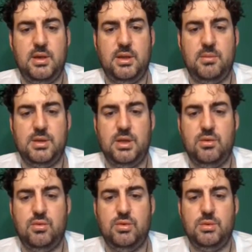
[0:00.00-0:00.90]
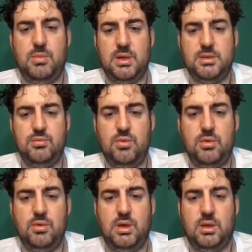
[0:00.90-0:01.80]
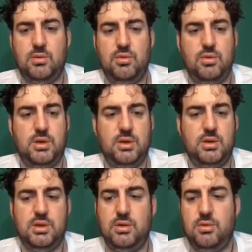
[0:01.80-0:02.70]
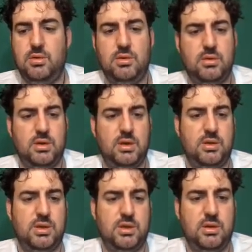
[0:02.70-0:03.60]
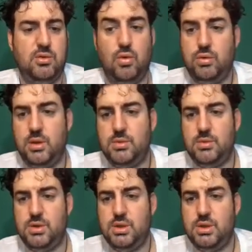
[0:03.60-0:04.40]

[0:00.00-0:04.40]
da başka yere koyunca basmıyor, katlıyor. Kırık, e, kırık çıkık yok demiş.